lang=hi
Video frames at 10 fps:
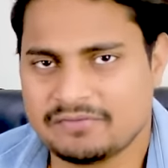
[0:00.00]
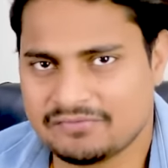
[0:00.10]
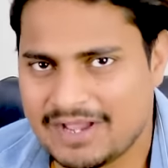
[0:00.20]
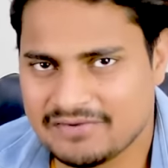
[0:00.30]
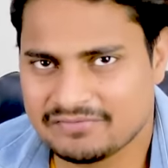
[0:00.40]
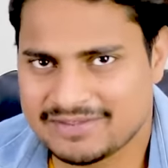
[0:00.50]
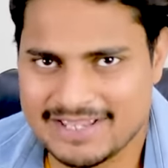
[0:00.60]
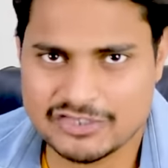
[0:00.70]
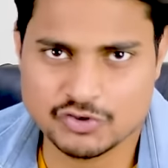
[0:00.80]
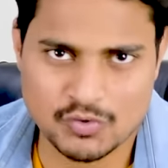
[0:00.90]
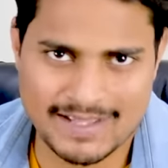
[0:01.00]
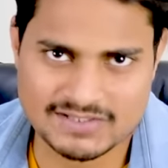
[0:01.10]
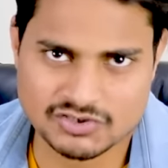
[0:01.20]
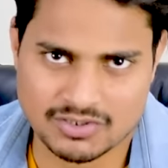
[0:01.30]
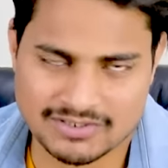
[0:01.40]
फाइव के
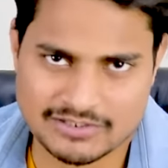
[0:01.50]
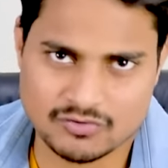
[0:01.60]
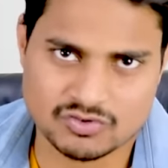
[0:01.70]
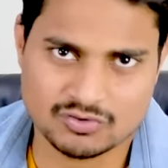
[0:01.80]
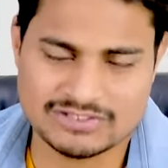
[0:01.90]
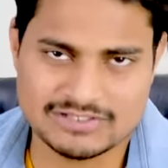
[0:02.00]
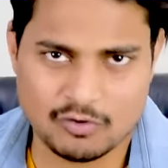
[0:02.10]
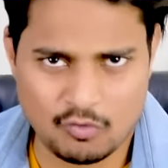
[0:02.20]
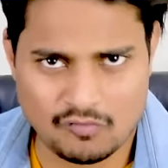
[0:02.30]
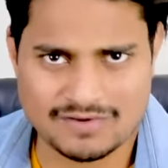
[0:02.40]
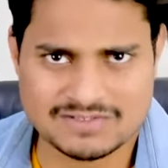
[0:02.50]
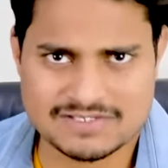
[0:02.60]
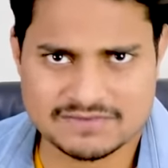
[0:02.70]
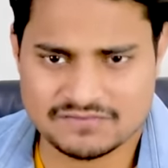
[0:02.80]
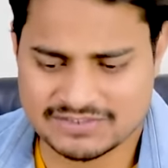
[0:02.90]
यूएस डॉलर के दोस्तों इसने
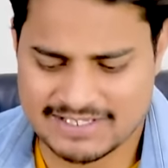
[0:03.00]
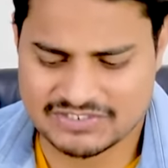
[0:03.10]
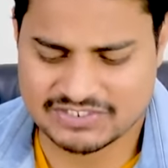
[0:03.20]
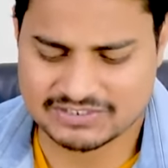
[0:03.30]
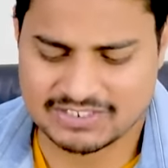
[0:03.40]
ओवरसीज विदेश